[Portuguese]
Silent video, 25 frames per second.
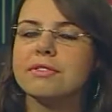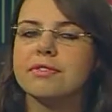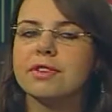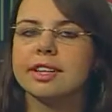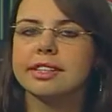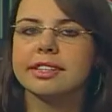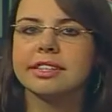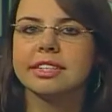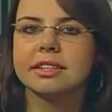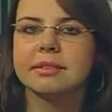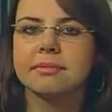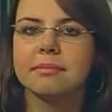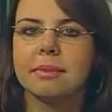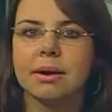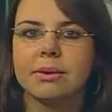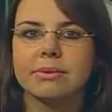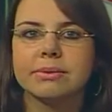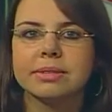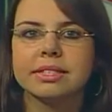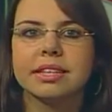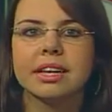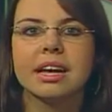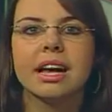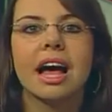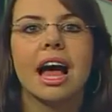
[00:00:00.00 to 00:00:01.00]
entre
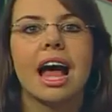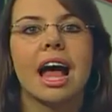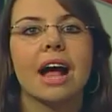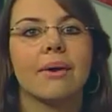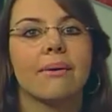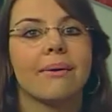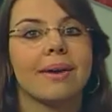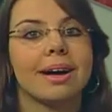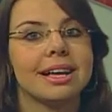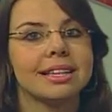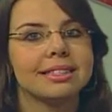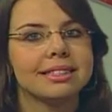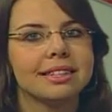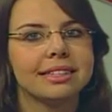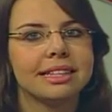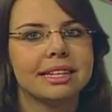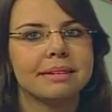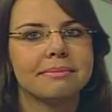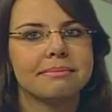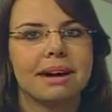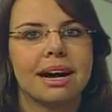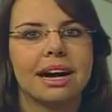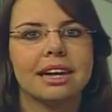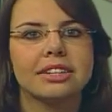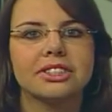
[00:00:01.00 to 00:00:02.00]
irmãos. É com esta
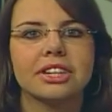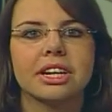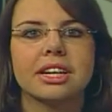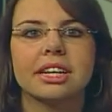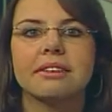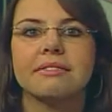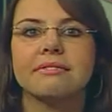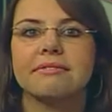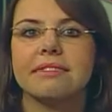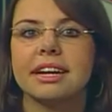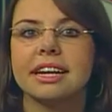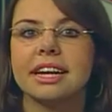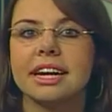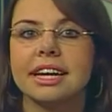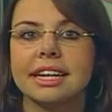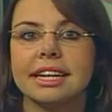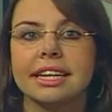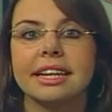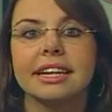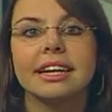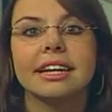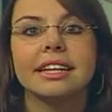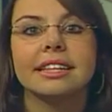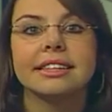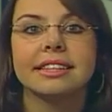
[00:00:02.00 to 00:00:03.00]
temática que vem
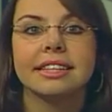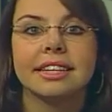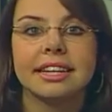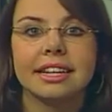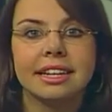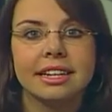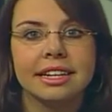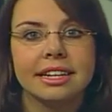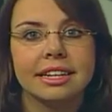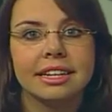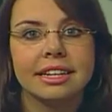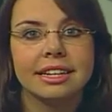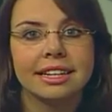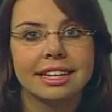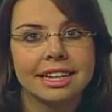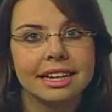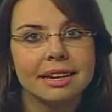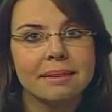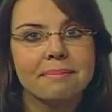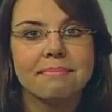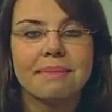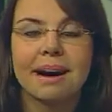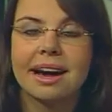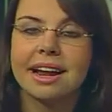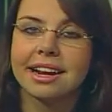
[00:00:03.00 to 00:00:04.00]
aí Trililili
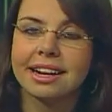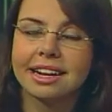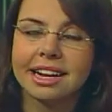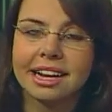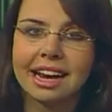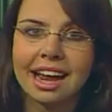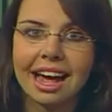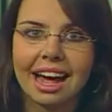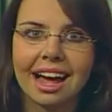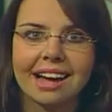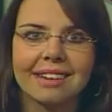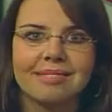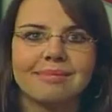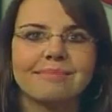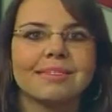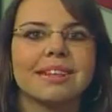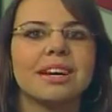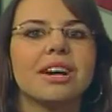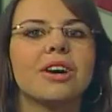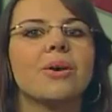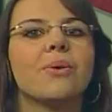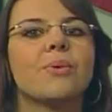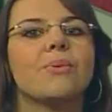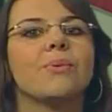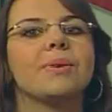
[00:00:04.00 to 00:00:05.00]
Paralelar,
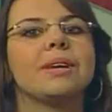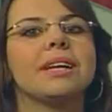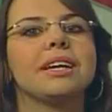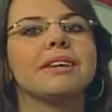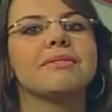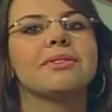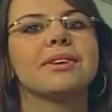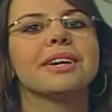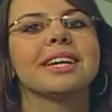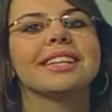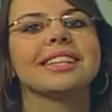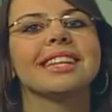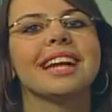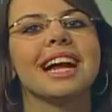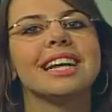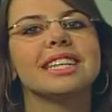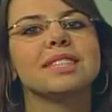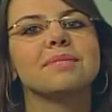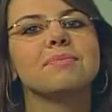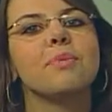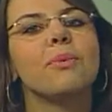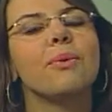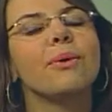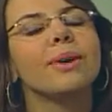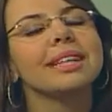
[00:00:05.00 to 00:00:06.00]
um livro que traz
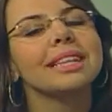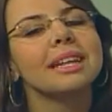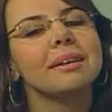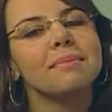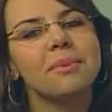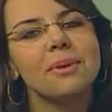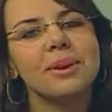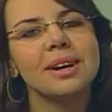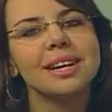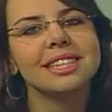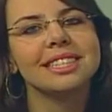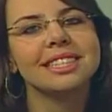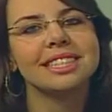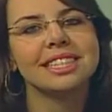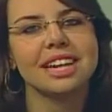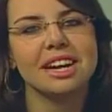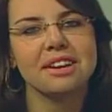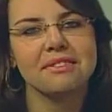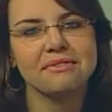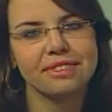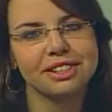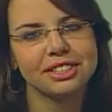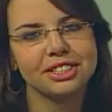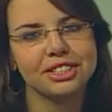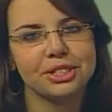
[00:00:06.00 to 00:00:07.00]
muita poesia
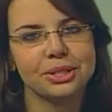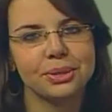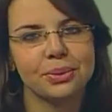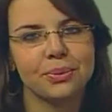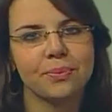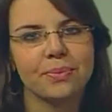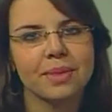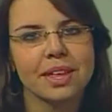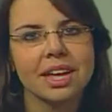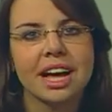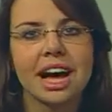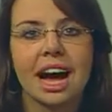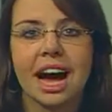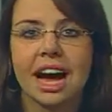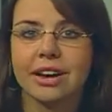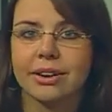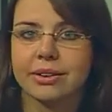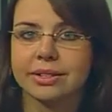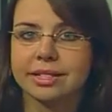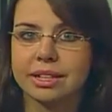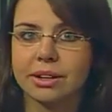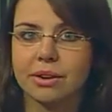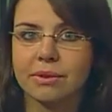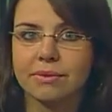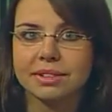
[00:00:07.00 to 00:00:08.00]
infantil. A
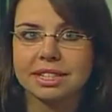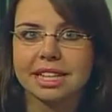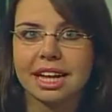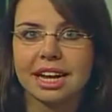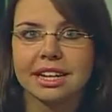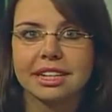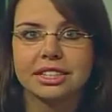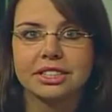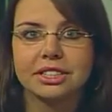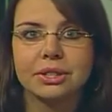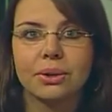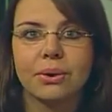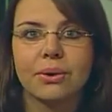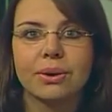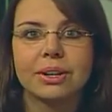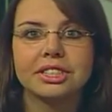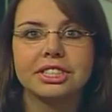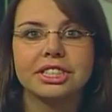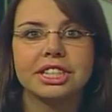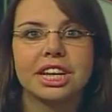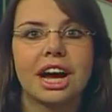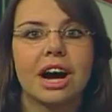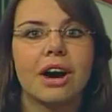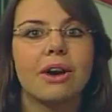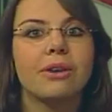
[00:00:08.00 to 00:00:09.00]
nossa convidada de
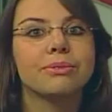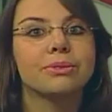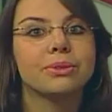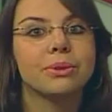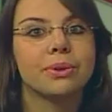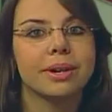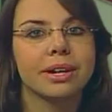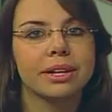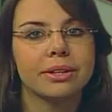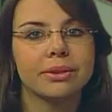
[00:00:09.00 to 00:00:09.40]
hoje é a autora do